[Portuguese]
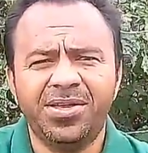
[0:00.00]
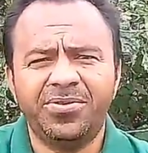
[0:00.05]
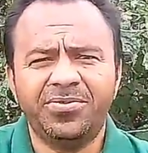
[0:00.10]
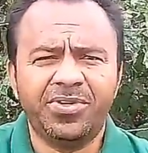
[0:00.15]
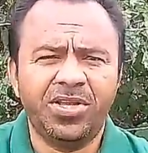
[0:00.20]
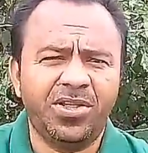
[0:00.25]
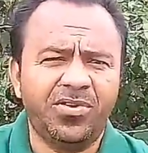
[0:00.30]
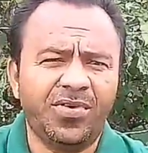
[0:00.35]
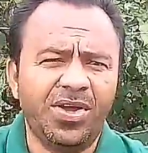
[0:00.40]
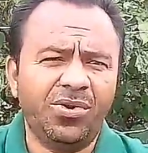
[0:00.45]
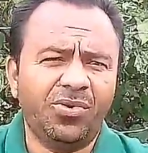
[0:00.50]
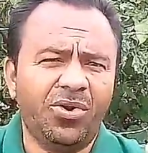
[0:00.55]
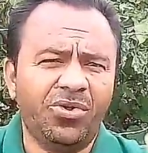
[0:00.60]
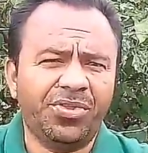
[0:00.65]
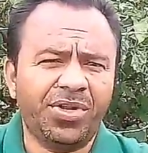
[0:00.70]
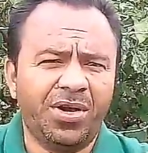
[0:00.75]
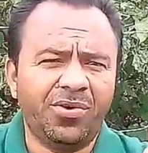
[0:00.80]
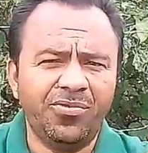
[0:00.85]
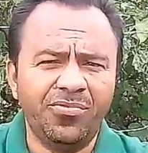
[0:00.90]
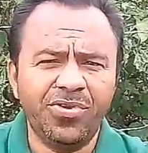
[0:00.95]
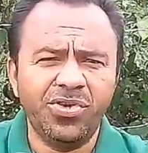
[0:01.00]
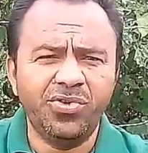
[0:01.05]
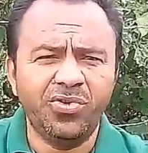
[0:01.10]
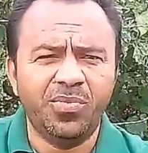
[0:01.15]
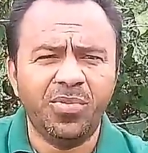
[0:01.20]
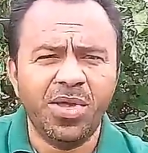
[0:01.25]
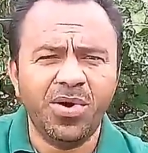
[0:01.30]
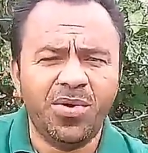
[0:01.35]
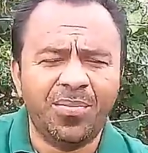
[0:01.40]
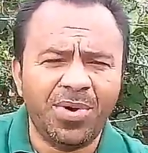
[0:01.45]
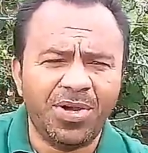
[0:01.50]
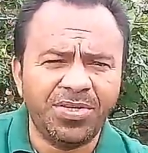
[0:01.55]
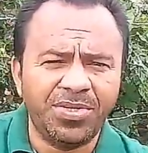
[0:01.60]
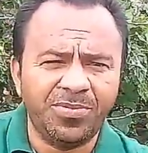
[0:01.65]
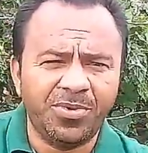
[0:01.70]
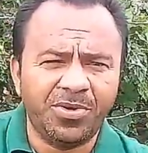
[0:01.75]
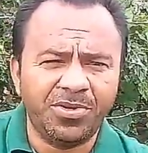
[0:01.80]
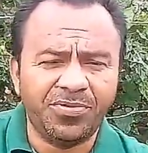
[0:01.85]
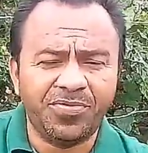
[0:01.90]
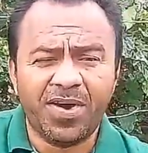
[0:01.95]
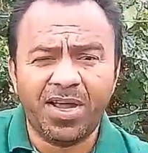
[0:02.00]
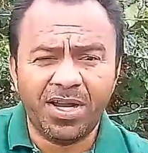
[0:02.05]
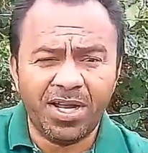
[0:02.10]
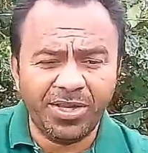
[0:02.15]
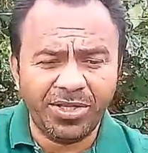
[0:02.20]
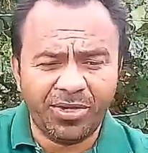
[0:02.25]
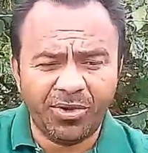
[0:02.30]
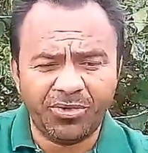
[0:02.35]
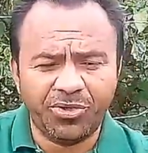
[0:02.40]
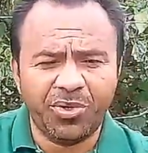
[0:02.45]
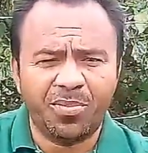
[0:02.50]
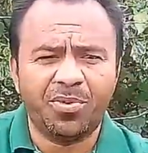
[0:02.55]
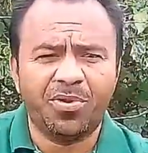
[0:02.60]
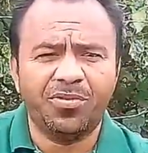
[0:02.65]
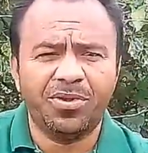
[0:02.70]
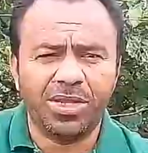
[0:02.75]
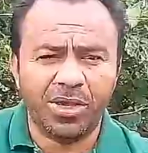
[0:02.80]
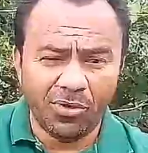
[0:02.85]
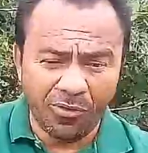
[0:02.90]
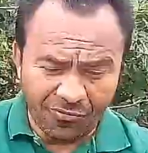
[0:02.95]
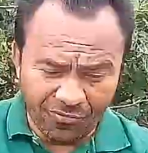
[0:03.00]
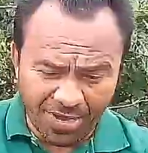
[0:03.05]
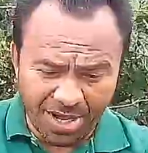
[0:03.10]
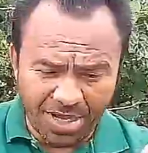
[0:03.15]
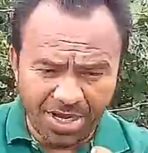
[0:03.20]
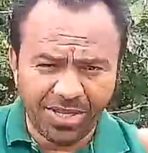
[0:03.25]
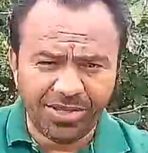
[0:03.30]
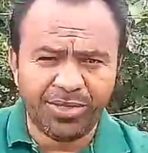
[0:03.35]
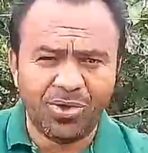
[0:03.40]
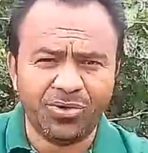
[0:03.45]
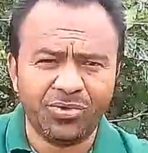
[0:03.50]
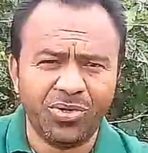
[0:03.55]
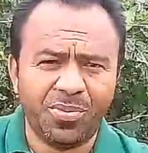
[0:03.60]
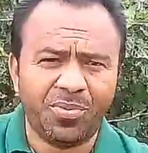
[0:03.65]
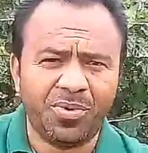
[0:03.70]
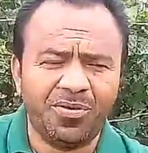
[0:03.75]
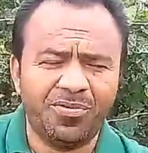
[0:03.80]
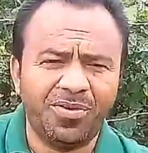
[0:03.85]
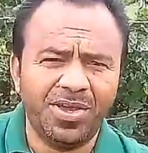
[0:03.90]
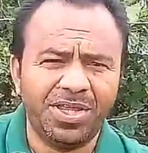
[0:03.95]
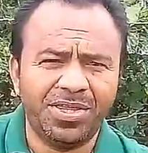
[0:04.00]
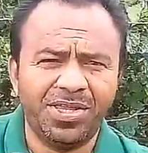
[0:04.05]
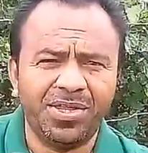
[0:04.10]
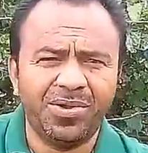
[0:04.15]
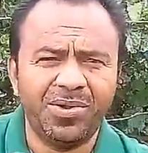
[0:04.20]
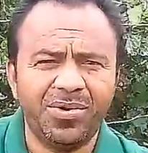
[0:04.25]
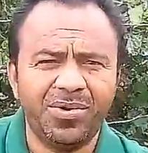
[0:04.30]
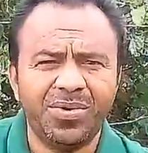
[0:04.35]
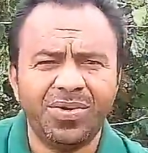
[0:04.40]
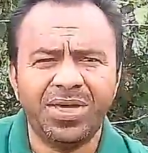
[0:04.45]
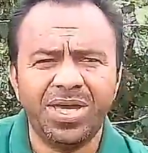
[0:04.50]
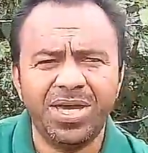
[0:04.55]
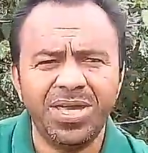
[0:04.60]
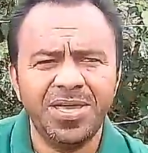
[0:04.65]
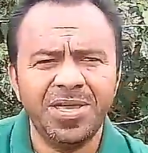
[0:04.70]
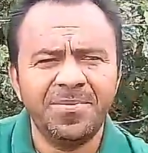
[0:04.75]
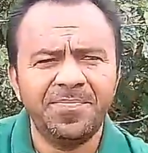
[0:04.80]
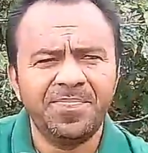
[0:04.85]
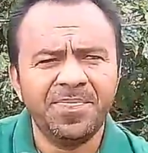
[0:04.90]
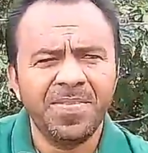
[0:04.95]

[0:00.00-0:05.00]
Você não vai encontrar um vídeo meu, meus irmãos, falando que eu sou profeta, falando que eu sou profeta, ok?